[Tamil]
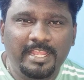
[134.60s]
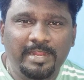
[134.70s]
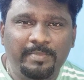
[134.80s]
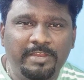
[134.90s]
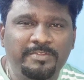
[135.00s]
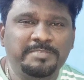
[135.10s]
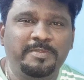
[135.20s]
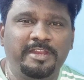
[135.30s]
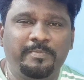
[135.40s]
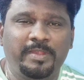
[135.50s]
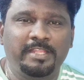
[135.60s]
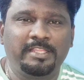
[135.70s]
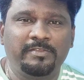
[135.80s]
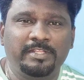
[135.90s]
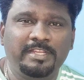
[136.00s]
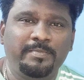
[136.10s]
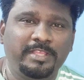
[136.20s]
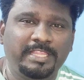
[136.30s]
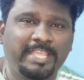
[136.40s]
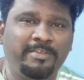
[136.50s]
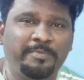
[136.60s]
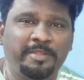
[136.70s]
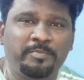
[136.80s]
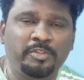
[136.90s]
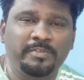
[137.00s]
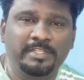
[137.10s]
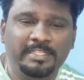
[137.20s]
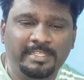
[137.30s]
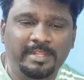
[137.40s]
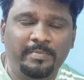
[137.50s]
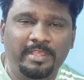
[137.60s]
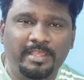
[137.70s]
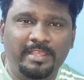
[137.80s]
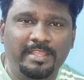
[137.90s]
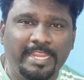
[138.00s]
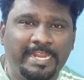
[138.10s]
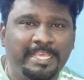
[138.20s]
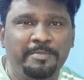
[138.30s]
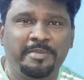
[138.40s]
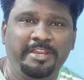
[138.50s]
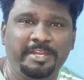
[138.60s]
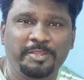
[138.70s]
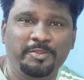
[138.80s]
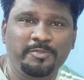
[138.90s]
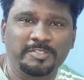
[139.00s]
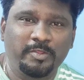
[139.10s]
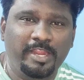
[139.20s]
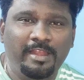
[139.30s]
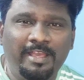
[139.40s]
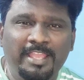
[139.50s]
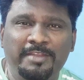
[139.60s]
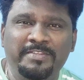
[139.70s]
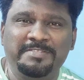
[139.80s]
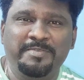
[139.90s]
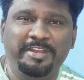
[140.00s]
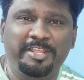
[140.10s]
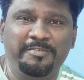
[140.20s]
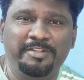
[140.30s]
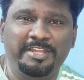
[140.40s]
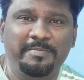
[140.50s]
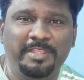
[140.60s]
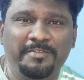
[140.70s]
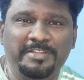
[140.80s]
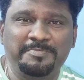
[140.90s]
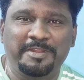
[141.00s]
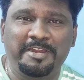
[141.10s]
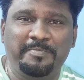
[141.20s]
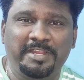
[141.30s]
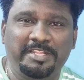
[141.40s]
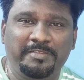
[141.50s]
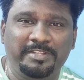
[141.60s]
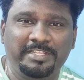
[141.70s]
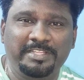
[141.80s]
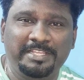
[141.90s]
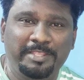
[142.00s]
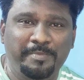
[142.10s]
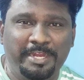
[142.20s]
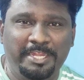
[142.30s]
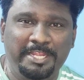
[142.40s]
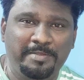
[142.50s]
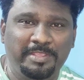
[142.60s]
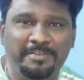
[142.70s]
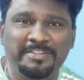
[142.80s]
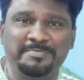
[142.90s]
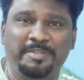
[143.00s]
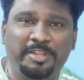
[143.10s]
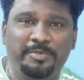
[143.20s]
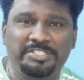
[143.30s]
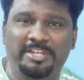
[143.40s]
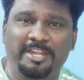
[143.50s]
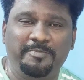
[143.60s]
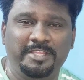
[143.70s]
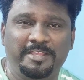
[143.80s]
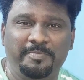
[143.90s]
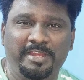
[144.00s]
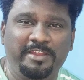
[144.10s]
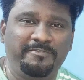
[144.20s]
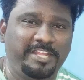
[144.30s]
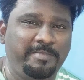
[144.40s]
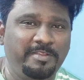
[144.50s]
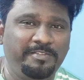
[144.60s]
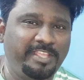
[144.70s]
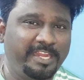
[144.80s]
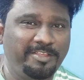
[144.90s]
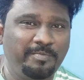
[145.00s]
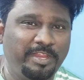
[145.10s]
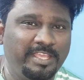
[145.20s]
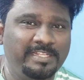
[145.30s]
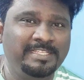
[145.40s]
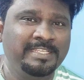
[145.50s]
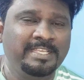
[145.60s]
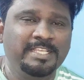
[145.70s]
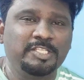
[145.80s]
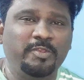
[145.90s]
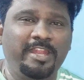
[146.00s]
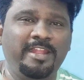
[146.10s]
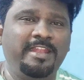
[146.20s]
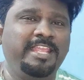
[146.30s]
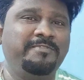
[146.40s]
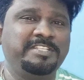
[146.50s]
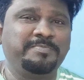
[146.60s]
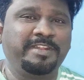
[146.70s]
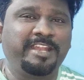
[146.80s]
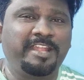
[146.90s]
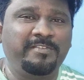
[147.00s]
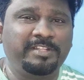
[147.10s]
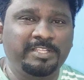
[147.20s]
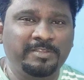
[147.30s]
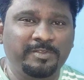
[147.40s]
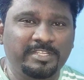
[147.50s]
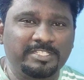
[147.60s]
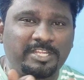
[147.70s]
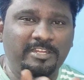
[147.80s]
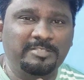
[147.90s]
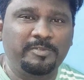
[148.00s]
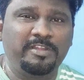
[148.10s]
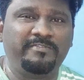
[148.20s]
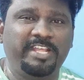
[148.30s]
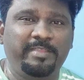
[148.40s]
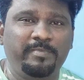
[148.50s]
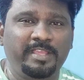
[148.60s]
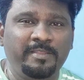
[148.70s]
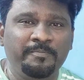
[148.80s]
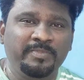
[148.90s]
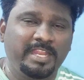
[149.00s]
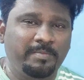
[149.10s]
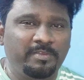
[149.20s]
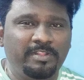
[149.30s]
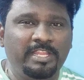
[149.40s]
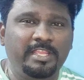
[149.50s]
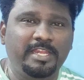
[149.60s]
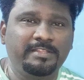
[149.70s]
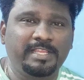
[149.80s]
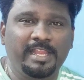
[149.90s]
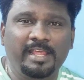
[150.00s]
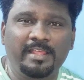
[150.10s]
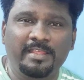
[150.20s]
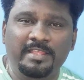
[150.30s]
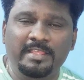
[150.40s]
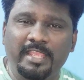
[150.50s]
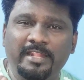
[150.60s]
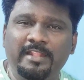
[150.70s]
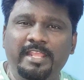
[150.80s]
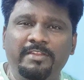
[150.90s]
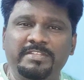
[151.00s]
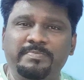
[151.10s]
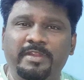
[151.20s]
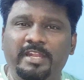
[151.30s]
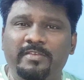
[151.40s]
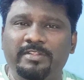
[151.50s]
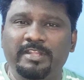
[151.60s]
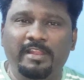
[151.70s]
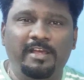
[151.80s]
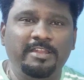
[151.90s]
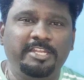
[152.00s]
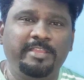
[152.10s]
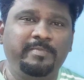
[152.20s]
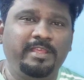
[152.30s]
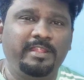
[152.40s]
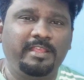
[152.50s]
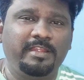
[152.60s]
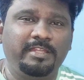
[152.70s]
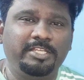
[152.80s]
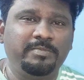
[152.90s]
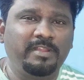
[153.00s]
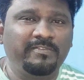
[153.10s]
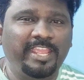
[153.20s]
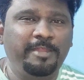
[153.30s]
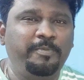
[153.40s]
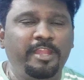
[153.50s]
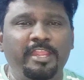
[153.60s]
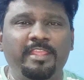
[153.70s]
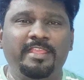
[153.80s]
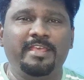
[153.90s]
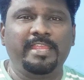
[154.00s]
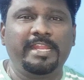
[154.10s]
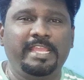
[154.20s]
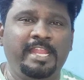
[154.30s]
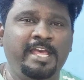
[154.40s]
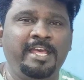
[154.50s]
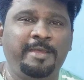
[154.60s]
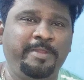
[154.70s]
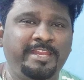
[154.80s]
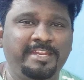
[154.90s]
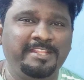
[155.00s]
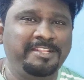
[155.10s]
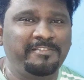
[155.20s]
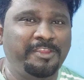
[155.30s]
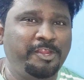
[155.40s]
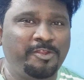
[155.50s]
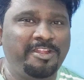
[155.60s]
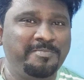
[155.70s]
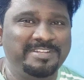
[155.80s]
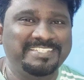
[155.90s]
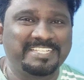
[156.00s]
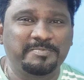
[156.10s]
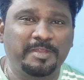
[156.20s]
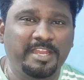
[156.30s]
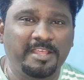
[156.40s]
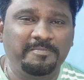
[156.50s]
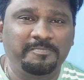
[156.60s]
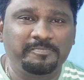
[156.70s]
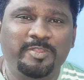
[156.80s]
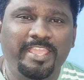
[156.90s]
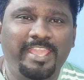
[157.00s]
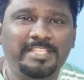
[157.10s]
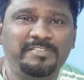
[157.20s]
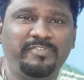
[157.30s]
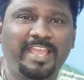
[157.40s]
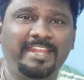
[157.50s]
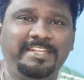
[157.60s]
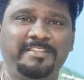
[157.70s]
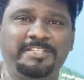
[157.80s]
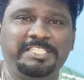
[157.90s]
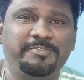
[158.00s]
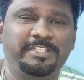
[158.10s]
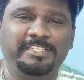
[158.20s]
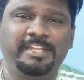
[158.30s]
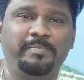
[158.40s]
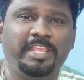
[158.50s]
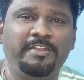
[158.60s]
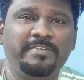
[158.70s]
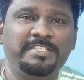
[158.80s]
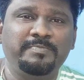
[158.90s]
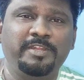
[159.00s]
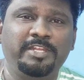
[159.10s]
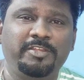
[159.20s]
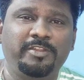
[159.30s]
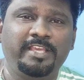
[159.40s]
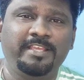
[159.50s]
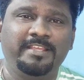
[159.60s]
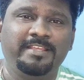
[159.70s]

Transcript: நம்ம இன்வெஸ்ட் பண்ணுற பணத்தை வந்து நமக்கு தேவைப்படும் போது வந்து நம்ம எடுக்கிற மாதிரி இருக்கணும் ஸோ எல்லா இன்வெஸ்ட்மெண்ட்லேயும் வந்து நம்ம இன்வெஸ்ட் பண்ணுற பணத்தை வந்து இமீடியட்டாக நம்ம இன்வெஸ்ட் பண்ணி ஒரு ஷார்ட் பீரியட் ஆஃப் டைமில் வந்து எடுக்க முடியாது ஸோ என்னென்ன இன்வெஸ்ட்மெண்ட்லாம் வந்து ஒரு ஷார்ட் ஸ்பான் ஆஃப் டைமில் நம்ம வந்து எடுத்துக்கலாம் எந்த இன்வெஸ்ட்மெண்ட்லாம் வந்து லாங் டைமில் டேர்மில் வெயிட் பண்ணி எடுக்கலாம் அப்படின்றத இந்த வீடியோவில் நம்ம டிஸ்கஸ் பண்ணலாம் ஸோ ஏஜ் ஃபேக்டரை வச்சு வந்து நம்ம இன்வெஸ்ட்மெண்ட்டோட